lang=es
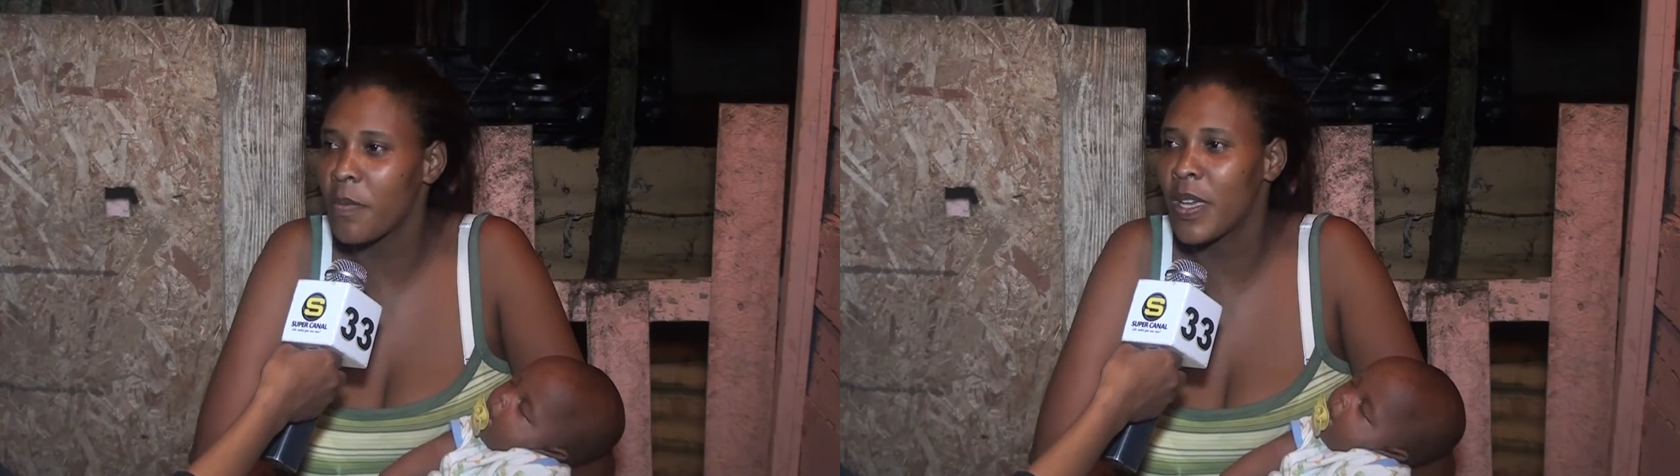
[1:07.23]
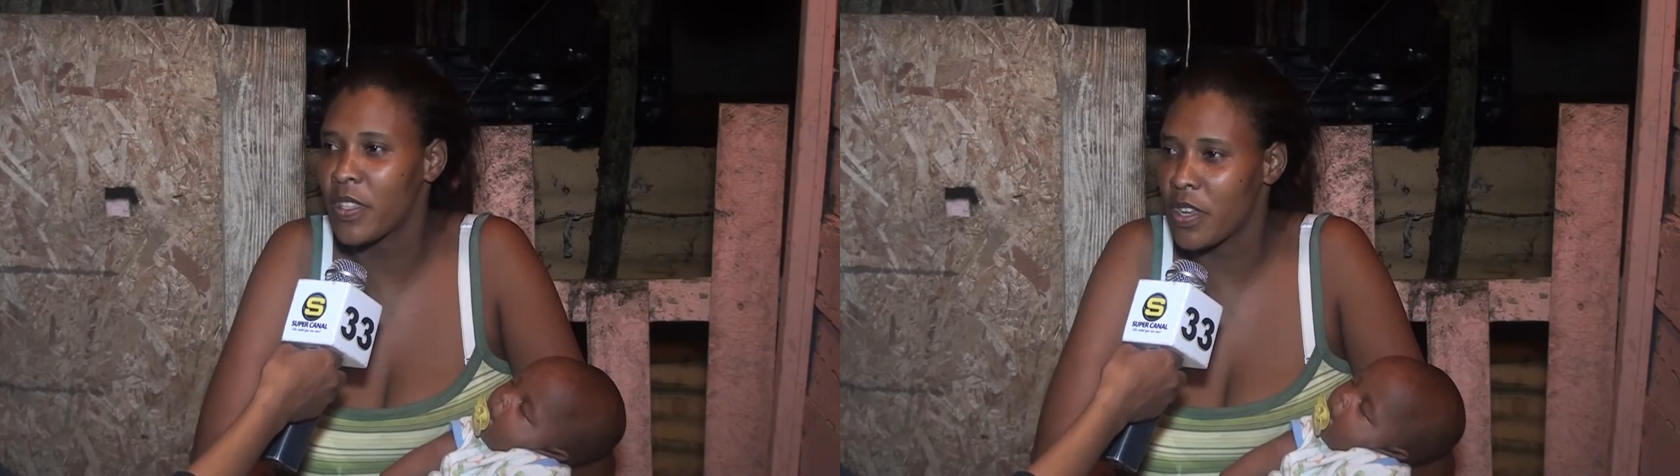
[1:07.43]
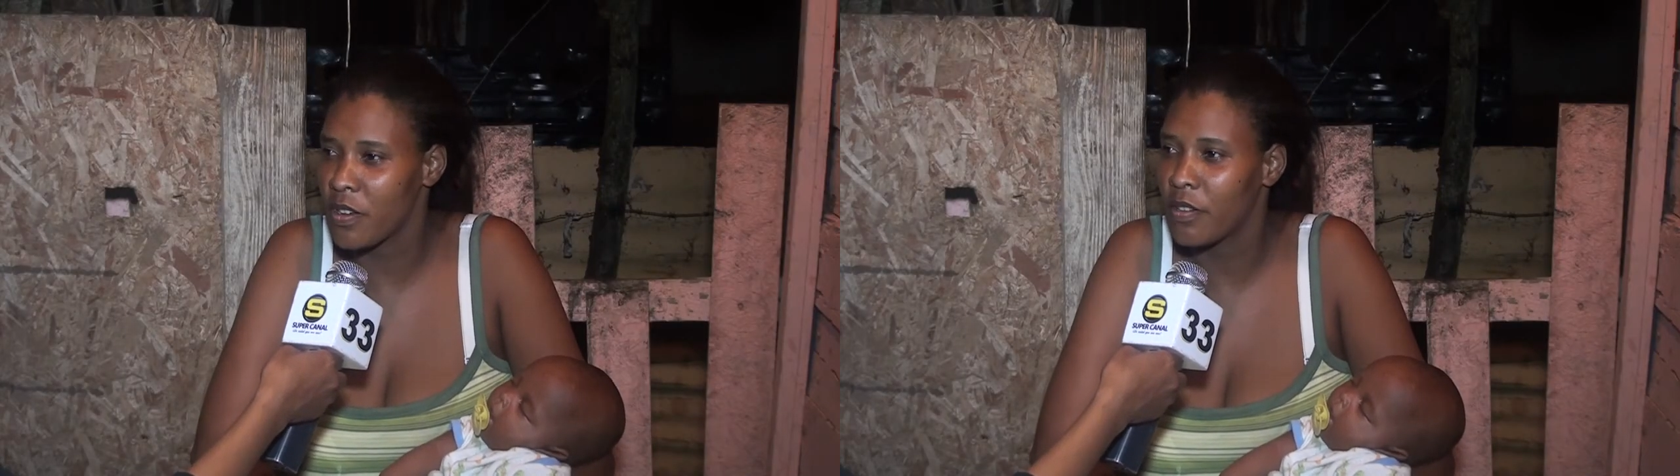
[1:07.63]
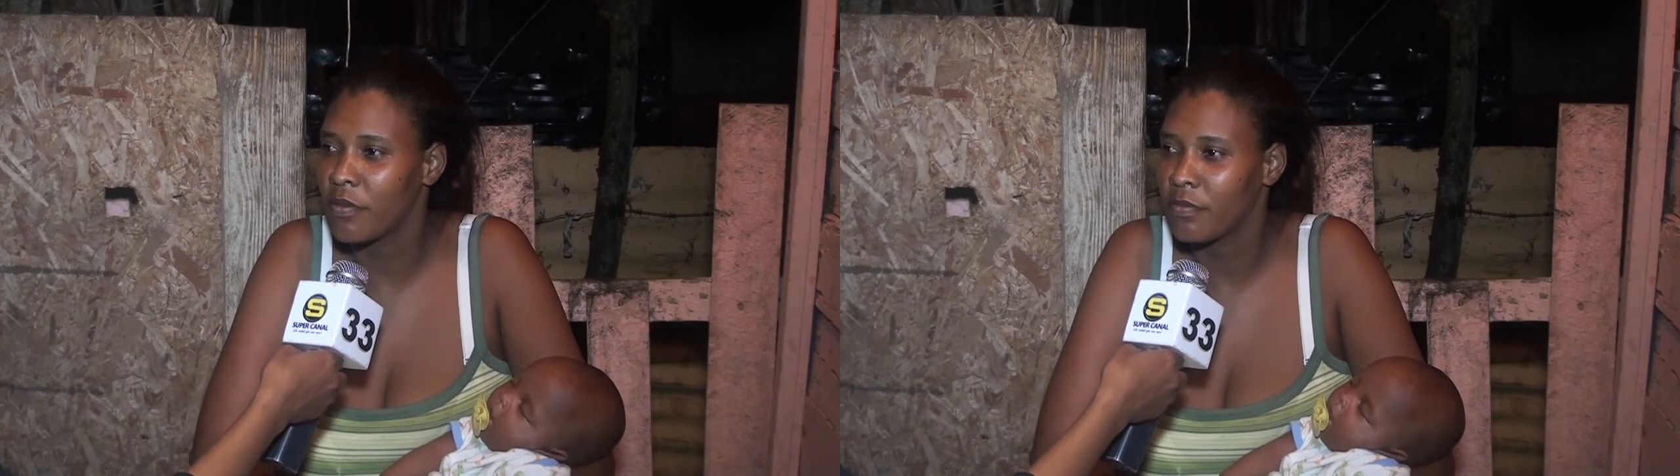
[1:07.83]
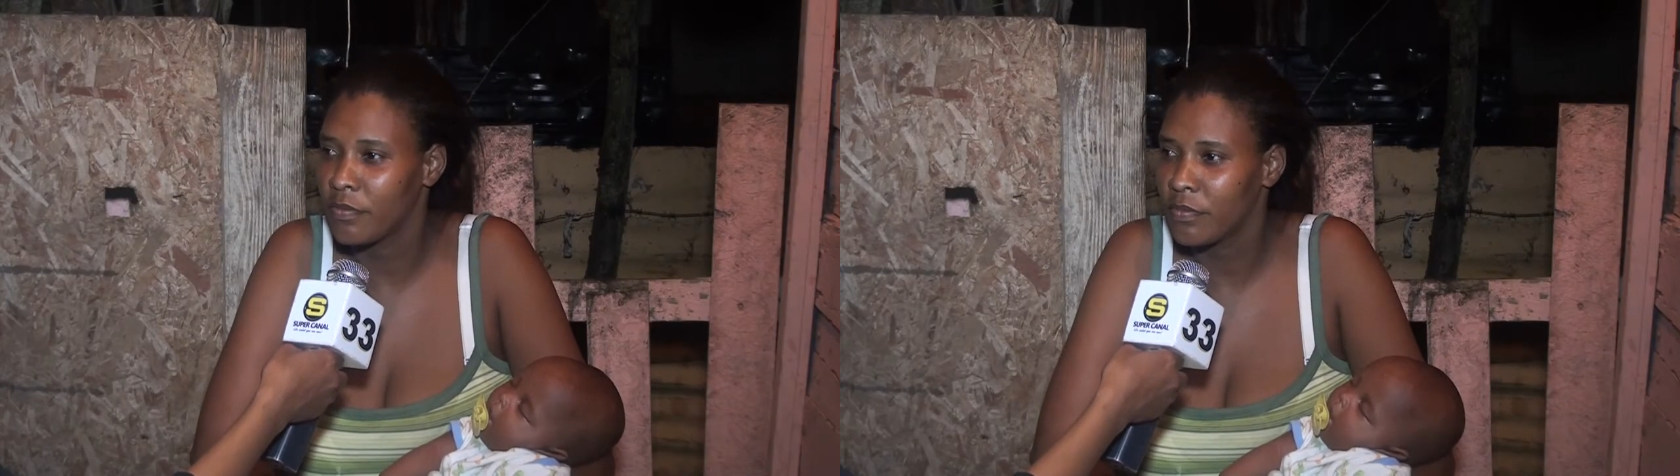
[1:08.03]
madrina.
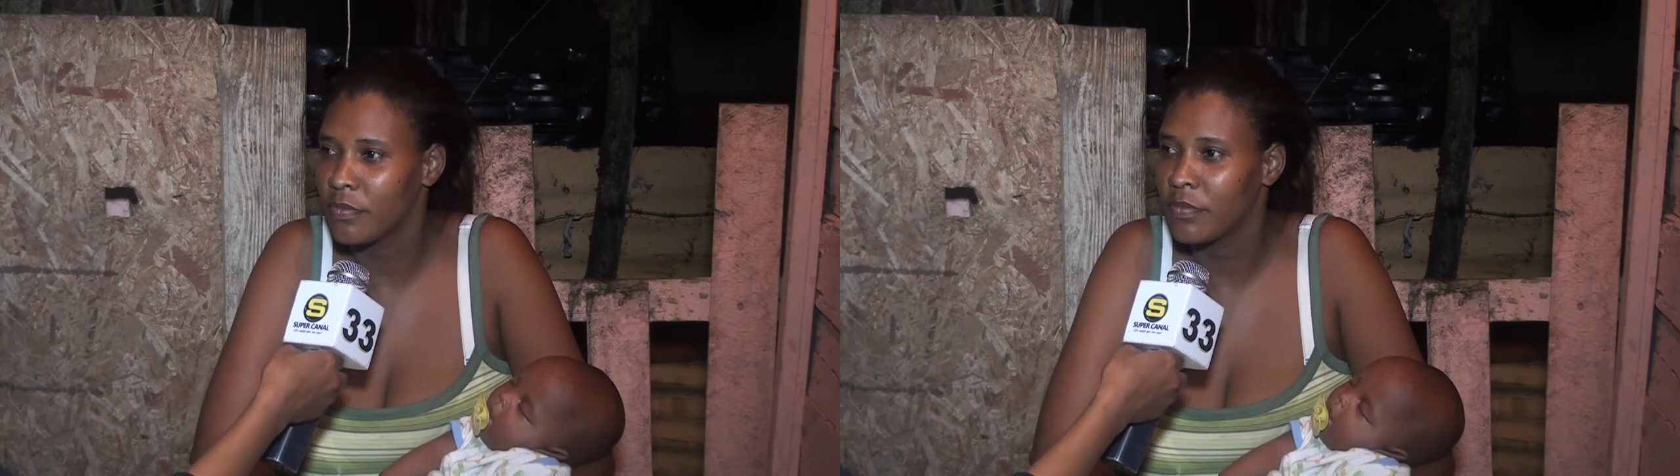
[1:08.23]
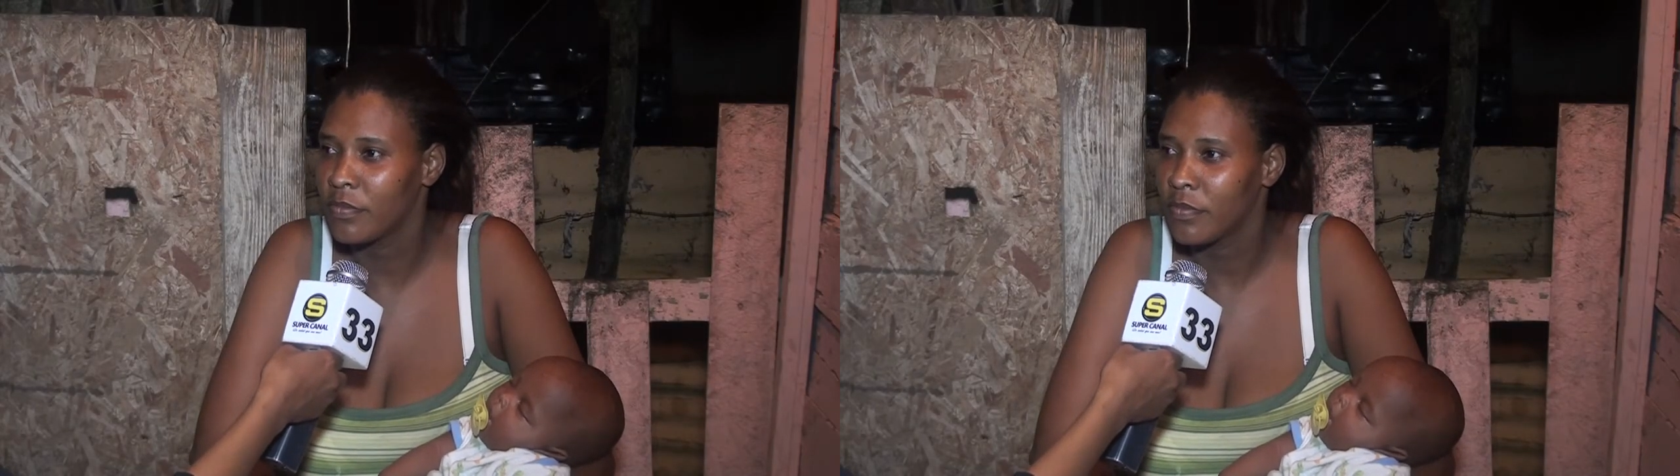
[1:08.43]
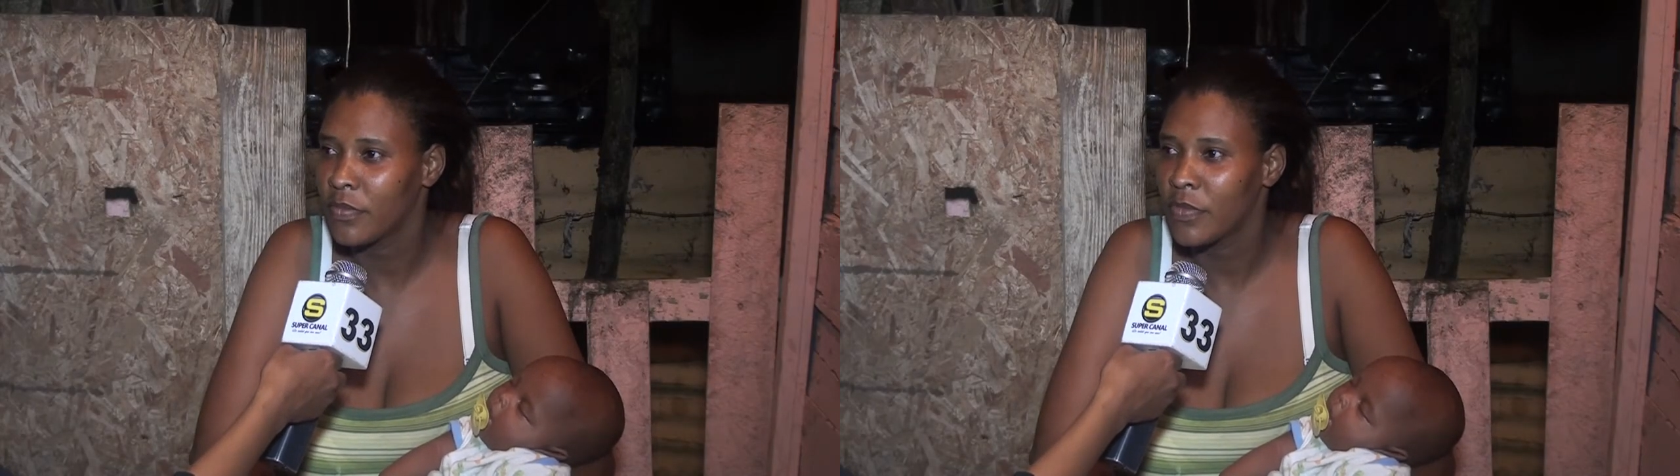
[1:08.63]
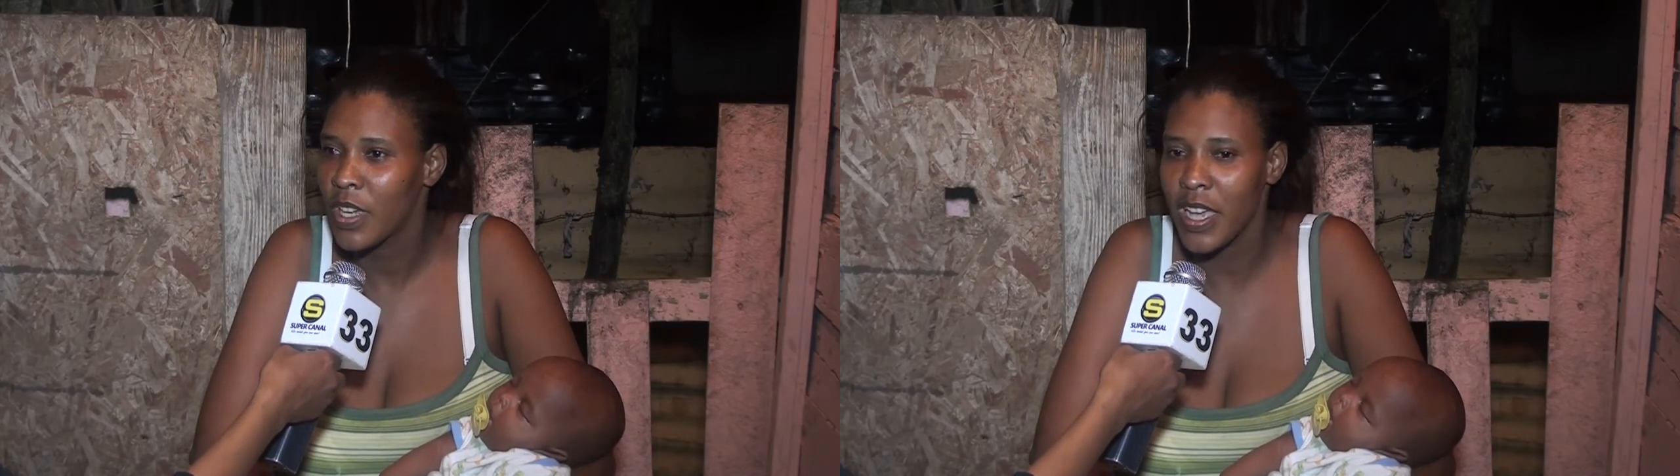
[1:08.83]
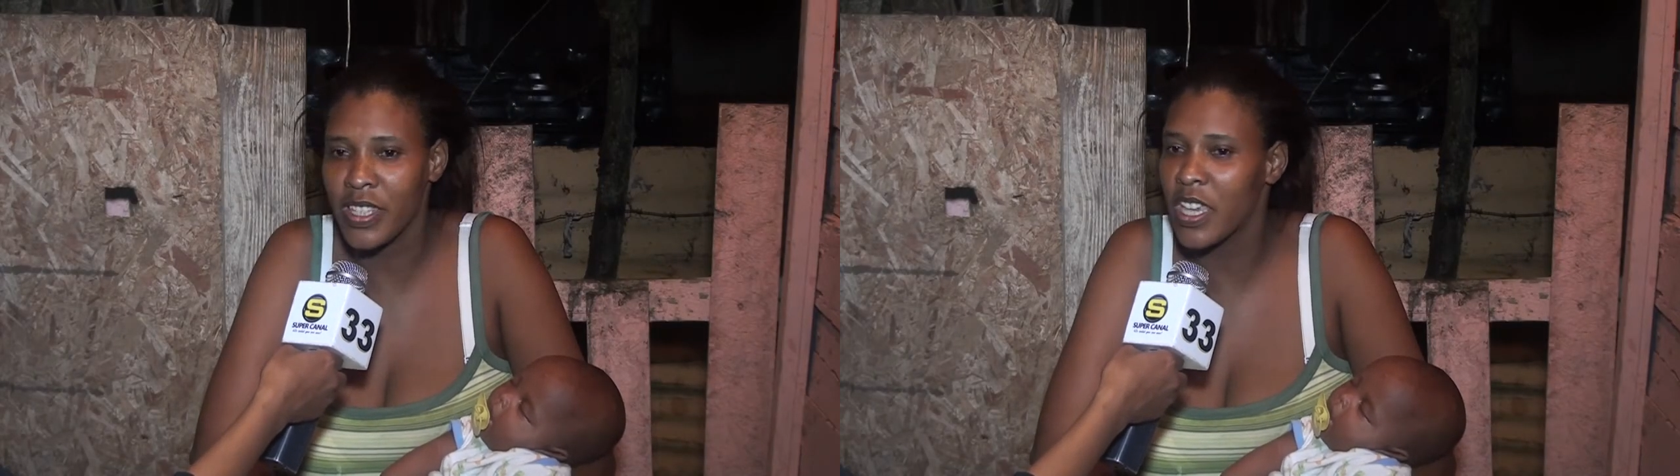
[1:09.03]

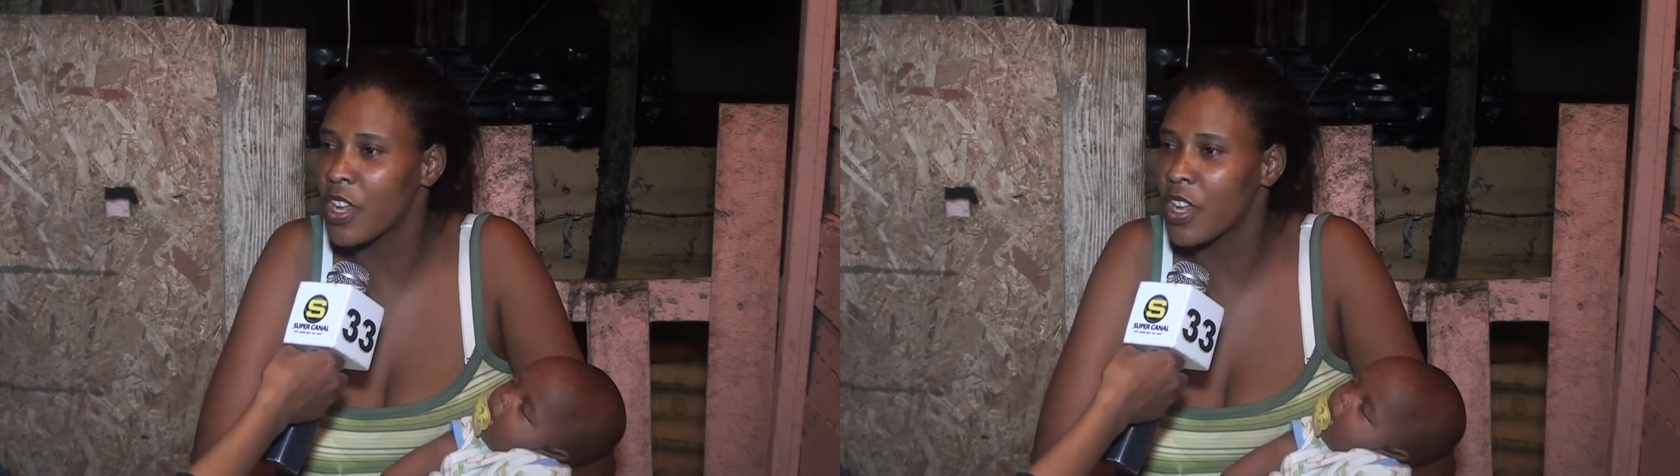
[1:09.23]
Así